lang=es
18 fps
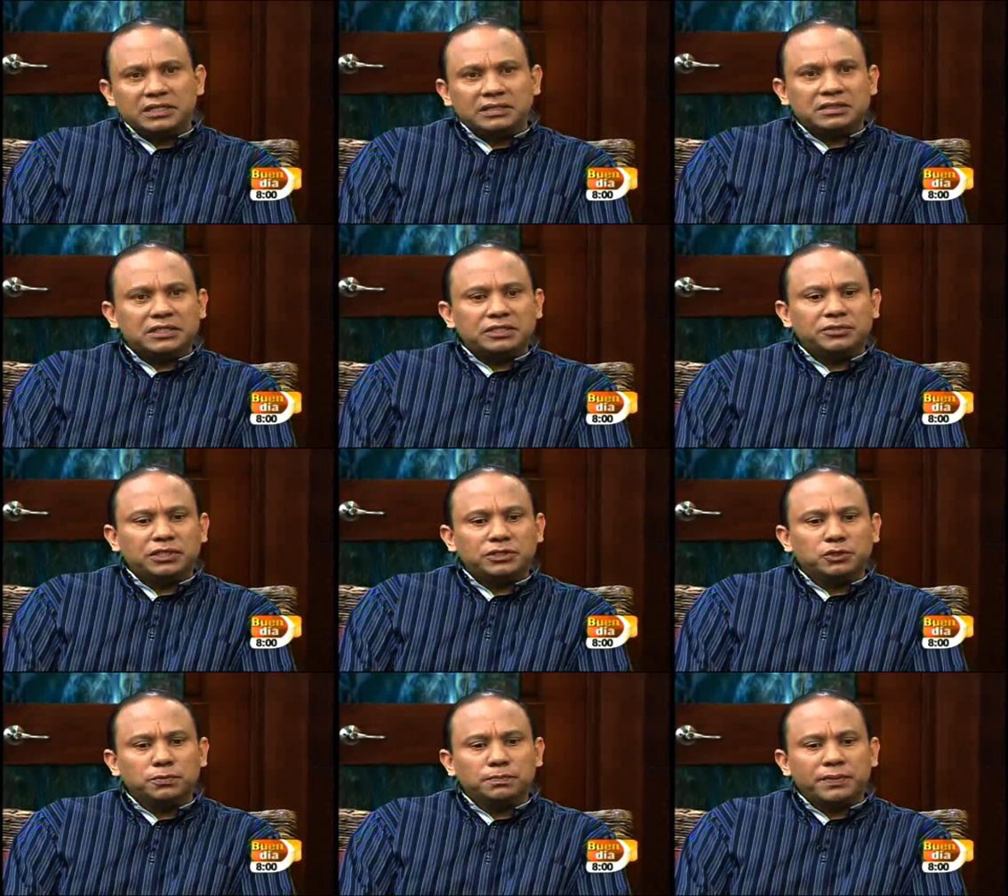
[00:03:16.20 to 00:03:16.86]

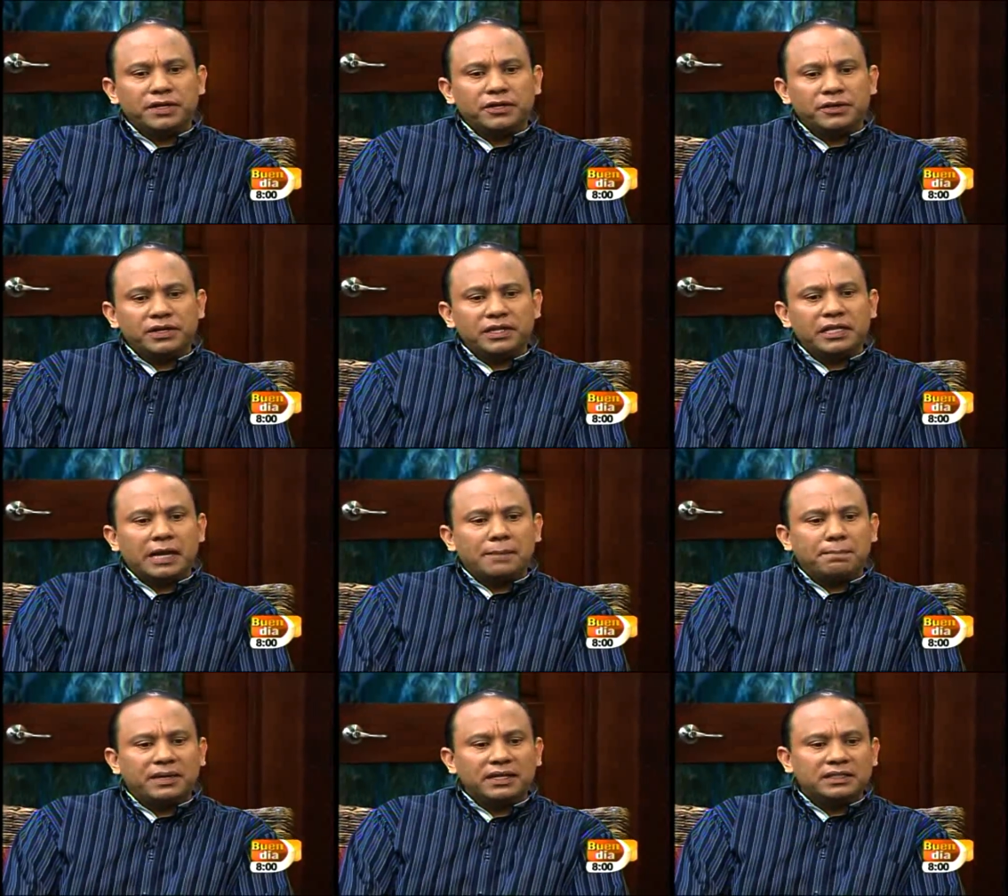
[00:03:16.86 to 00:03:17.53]
sentido de
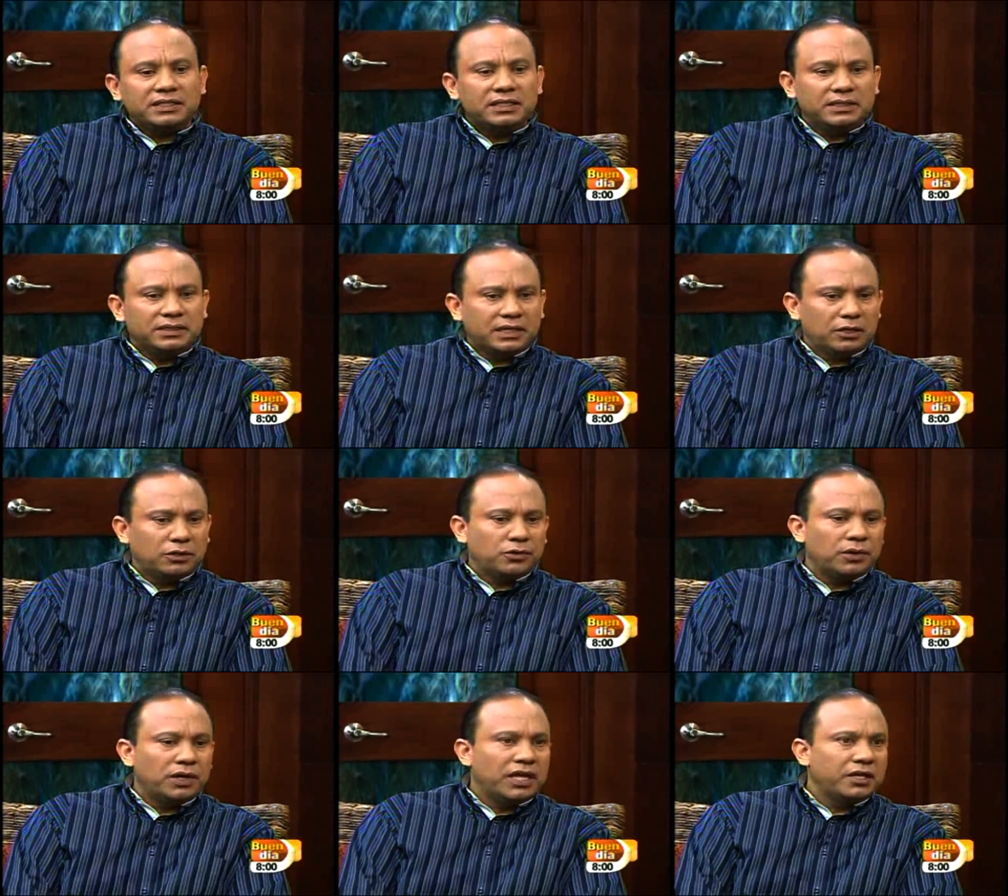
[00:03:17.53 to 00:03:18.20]
superioridad a partir
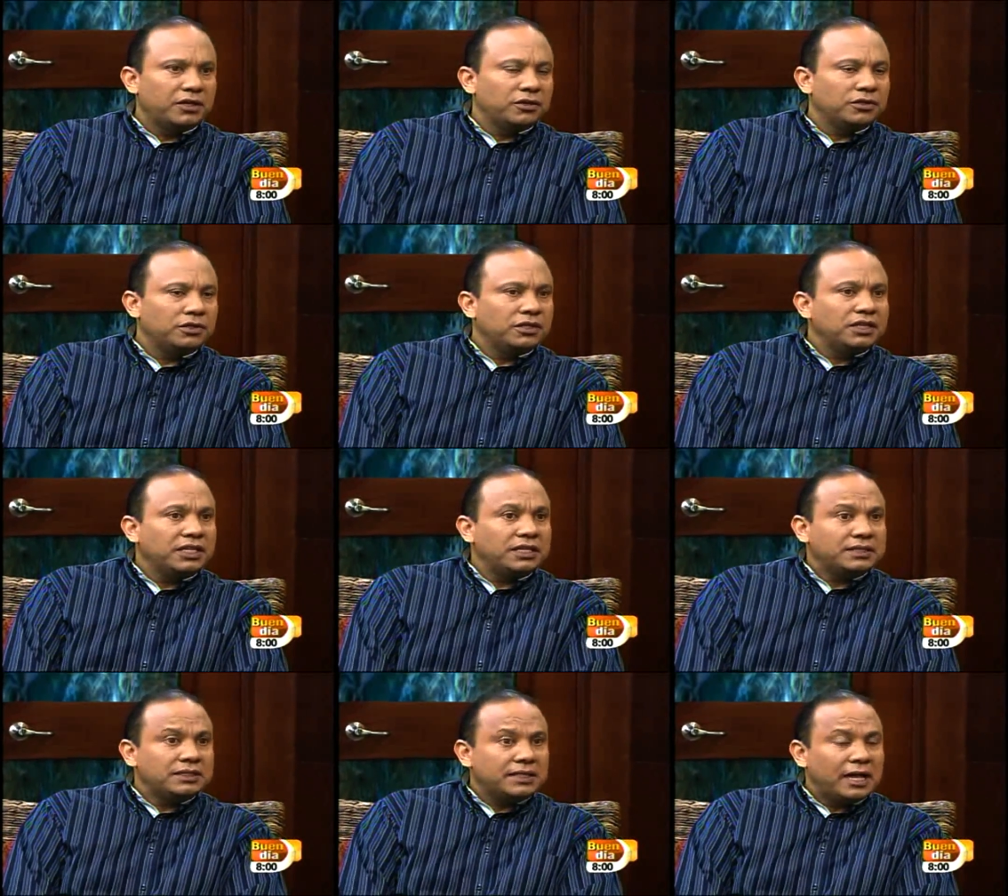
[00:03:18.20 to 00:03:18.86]
del colegio
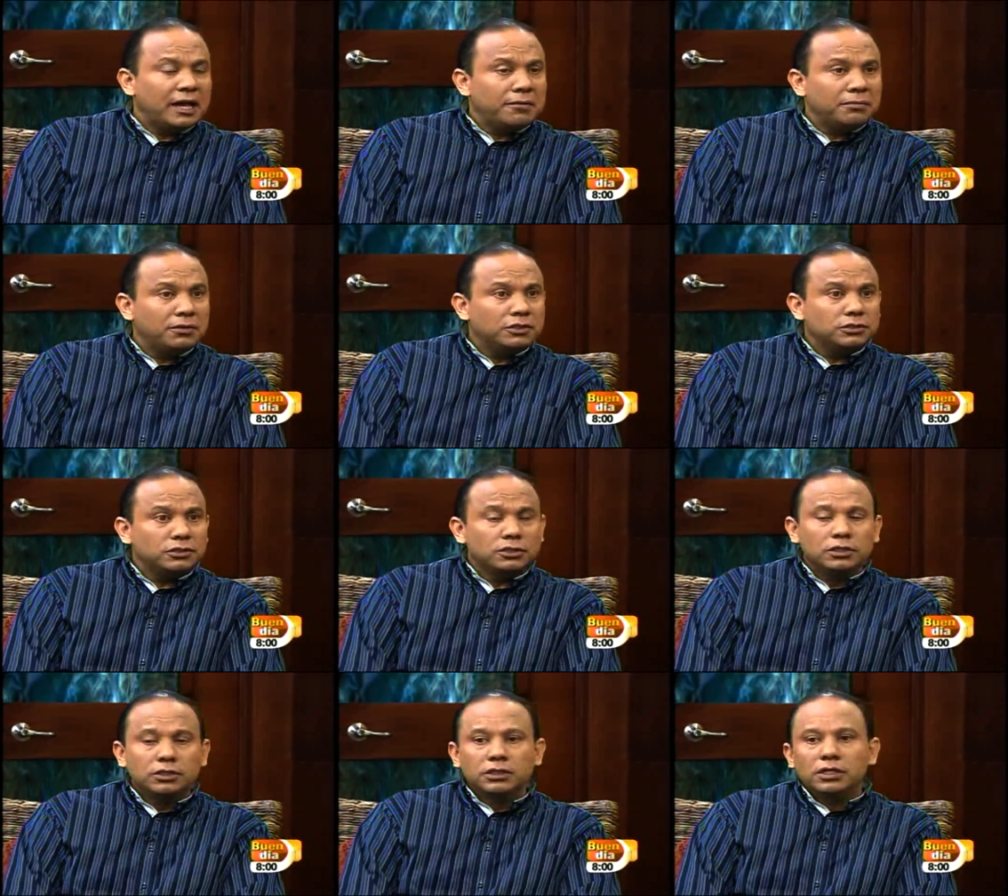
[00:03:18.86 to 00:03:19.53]
donde
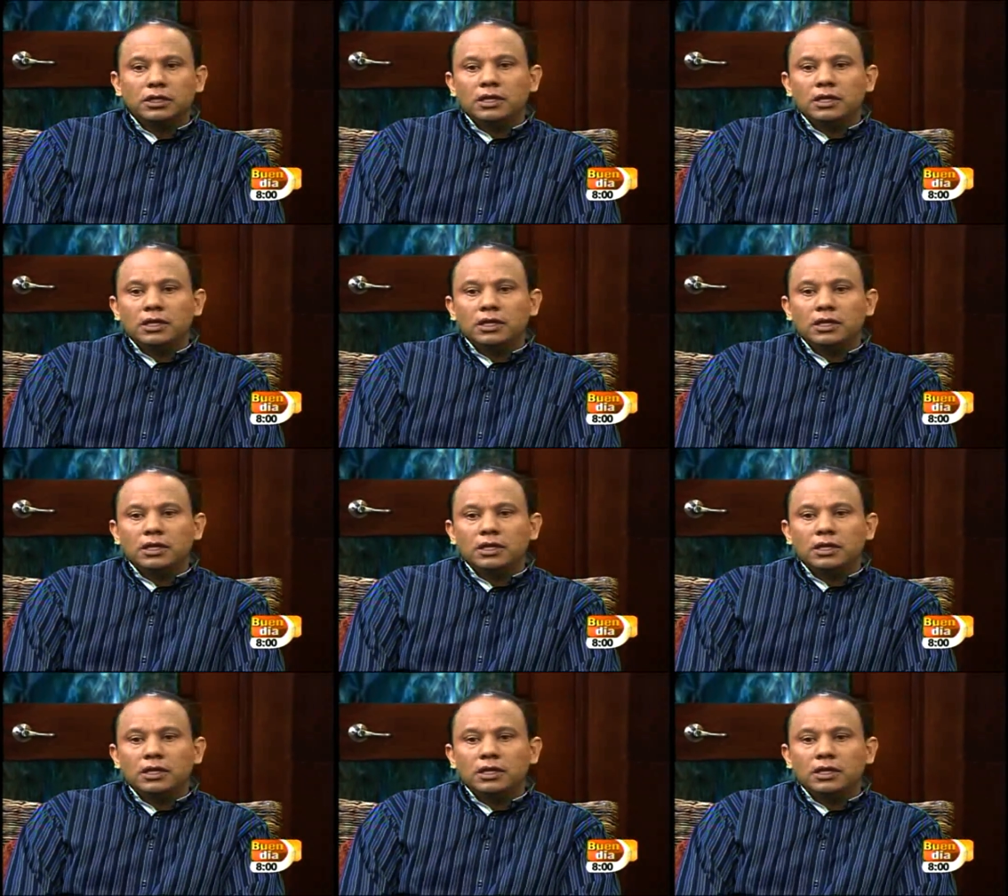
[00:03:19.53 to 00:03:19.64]
estamos,